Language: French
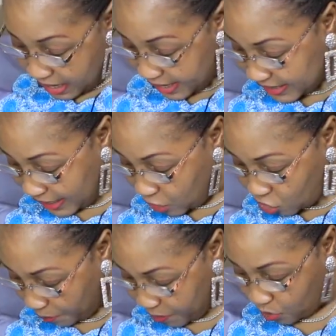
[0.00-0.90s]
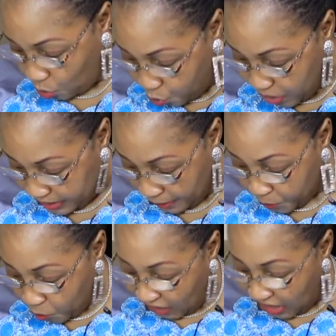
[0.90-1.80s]
Ésaïe chapitre 8,
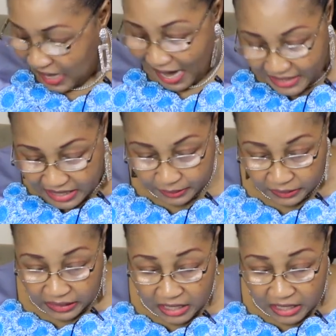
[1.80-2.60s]
il a dit,